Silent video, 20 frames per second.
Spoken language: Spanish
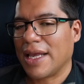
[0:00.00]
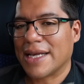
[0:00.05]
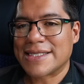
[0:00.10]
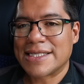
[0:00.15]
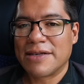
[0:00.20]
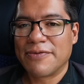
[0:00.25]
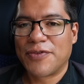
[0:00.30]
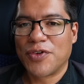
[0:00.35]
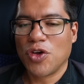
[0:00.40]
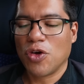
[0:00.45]
se
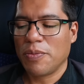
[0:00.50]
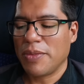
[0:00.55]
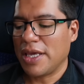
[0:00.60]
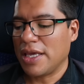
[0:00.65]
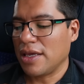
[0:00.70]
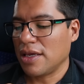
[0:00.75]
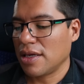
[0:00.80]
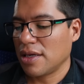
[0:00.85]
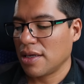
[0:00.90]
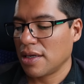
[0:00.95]
enfrió mi,
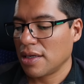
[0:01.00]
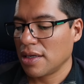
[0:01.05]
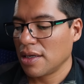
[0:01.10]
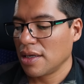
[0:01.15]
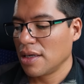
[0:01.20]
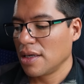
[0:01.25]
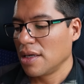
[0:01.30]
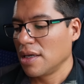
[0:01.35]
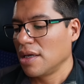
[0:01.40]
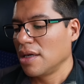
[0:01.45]

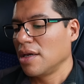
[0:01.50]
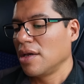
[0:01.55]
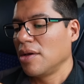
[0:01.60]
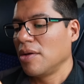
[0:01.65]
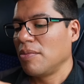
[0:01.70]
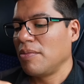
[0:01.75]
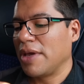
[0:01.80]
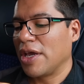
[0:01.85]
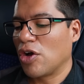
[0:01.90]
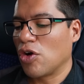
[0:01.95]

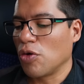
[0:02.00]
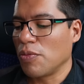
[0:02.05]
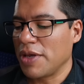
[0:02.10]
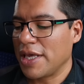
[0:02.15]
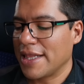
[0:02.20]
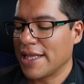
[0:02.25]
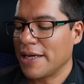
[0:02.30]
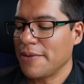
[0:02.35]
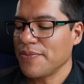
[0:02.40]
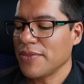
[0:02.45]

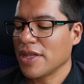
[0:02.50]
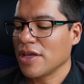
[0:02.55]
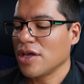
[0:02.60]
comida.